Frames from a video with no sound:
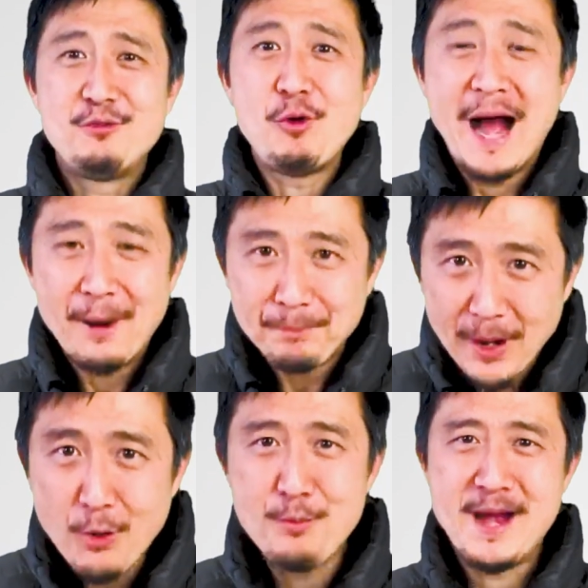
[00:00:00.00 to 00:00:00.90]
วาง
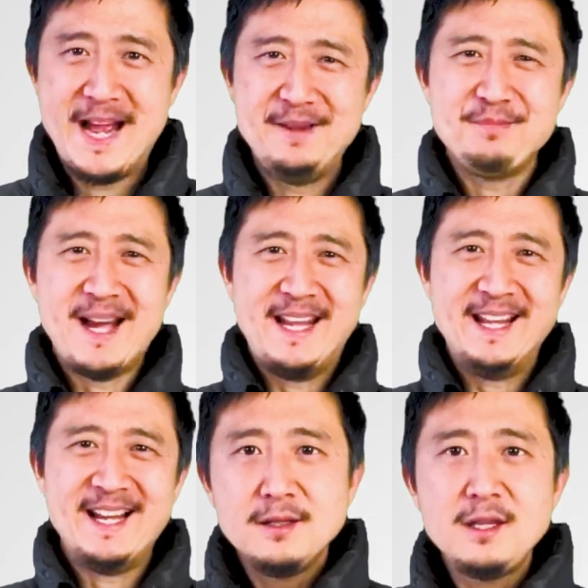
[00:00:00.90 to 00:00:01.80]
เป้าหมายใหม่
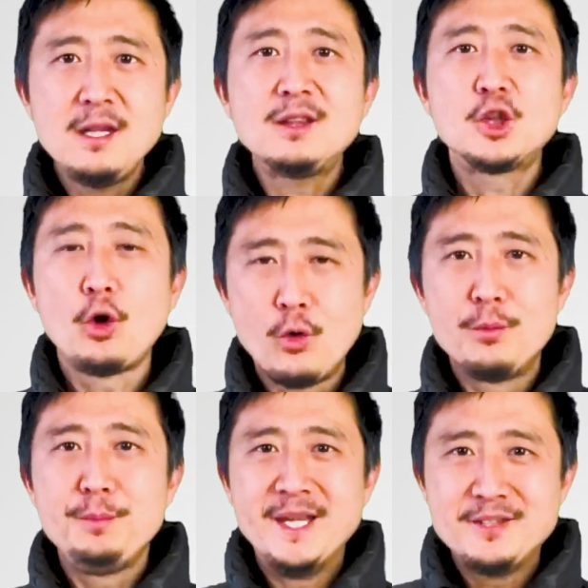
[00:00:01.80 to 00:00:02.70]
ฮะที่ต่ง
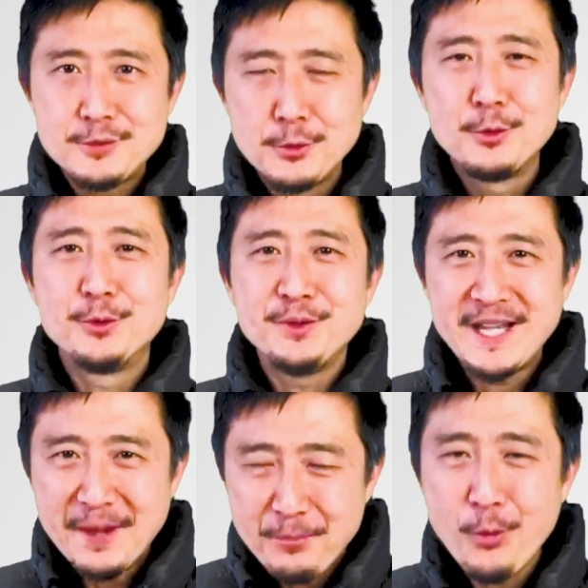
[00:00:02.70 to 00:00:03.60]
หมินจู
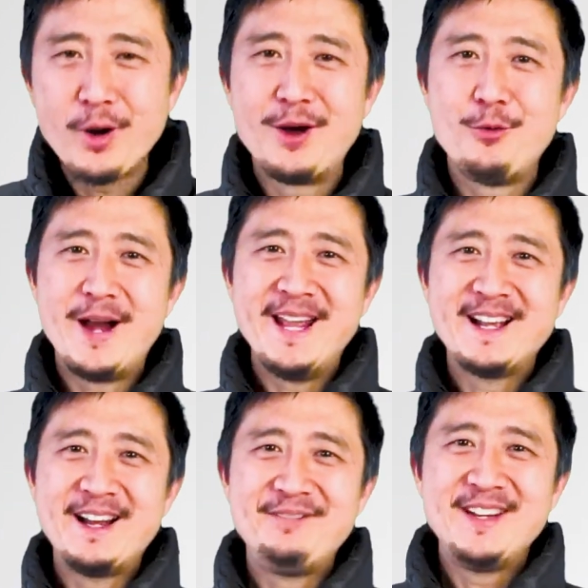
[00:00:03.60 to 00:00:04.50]
ได้พูดเอาไว้
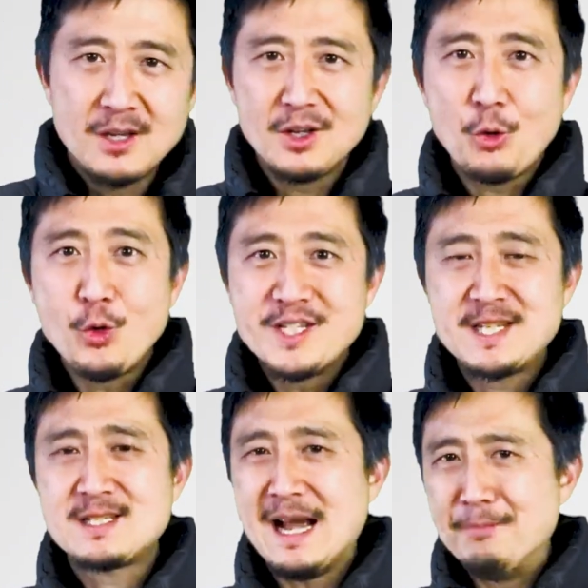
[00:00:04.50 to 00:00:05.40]
ครับคุณ
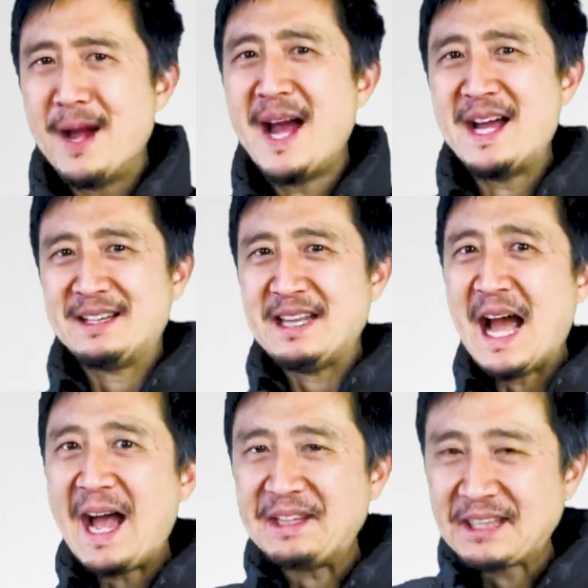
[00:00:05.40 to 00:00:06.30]
จะสามารถ
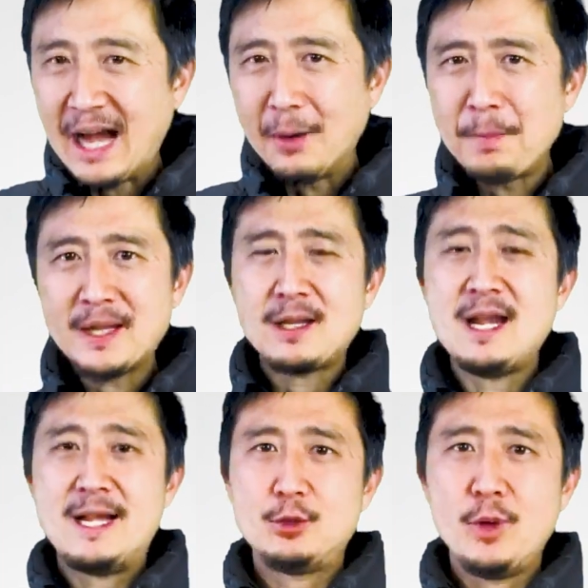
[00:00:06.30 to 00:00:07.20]
ได้ทั้งพัฒ
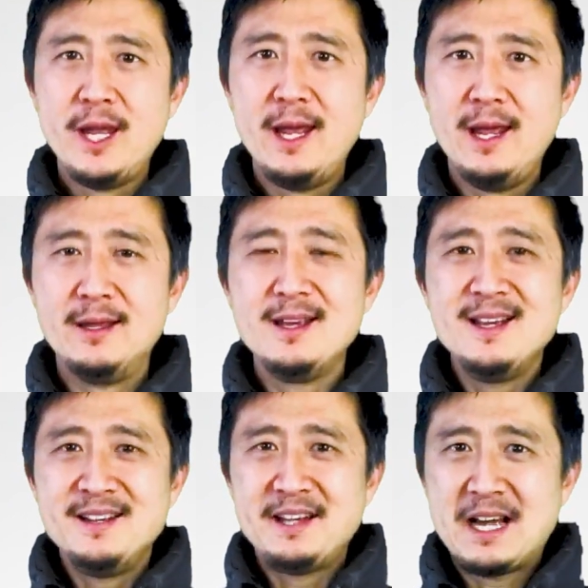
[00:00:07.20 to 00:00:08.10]
นาตัวเอง
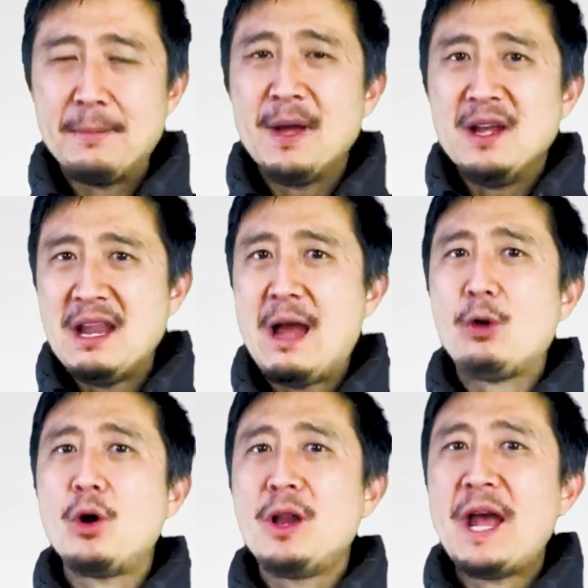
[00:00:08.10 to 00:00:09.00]
นะครับแล้ว
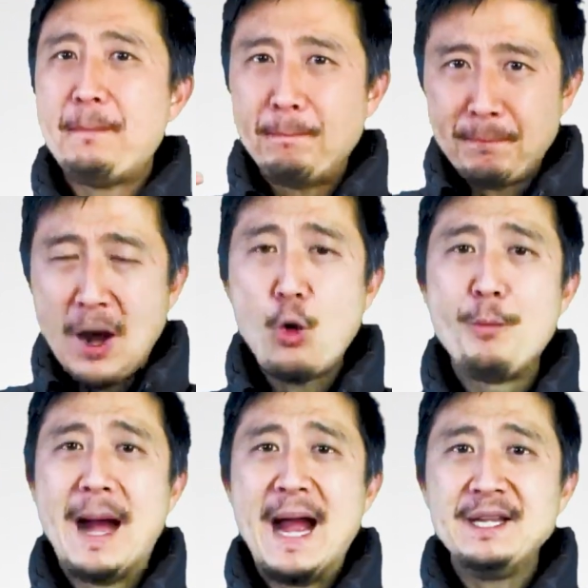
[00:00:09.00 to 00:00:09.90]
ก็ได้เป้า
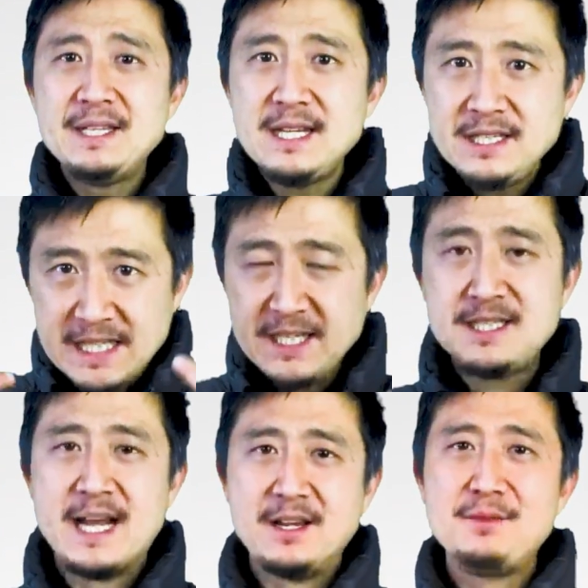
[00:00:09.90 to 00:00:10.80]
หมายที่ยิ่ง
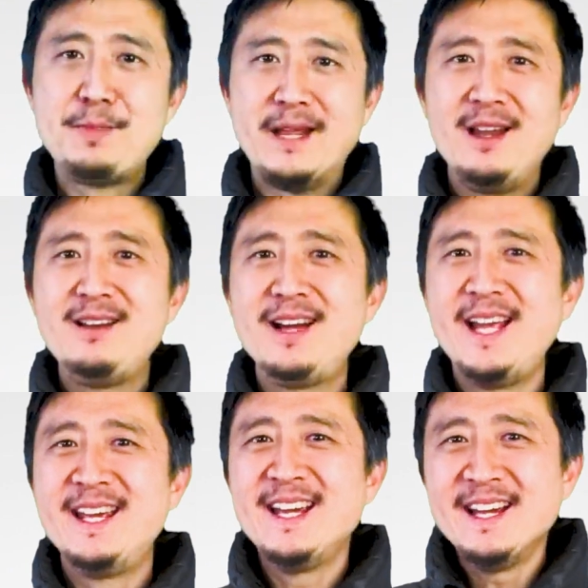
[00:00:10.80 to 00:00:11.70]
ใหญ่ขึ้นไปเรื่อ
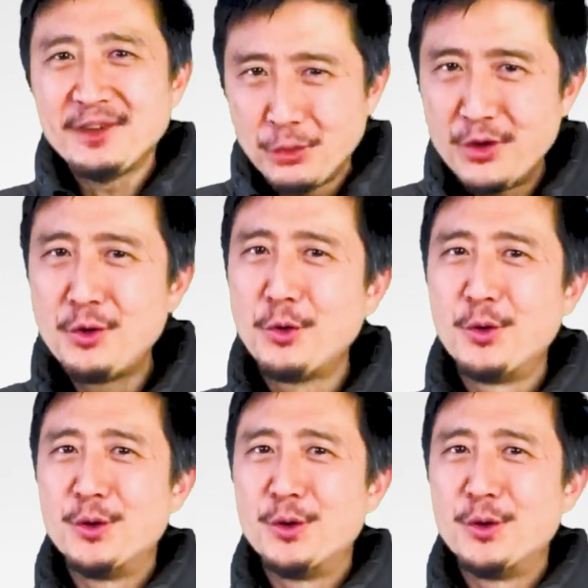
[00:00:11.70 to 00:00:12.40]
ยๆคุณดู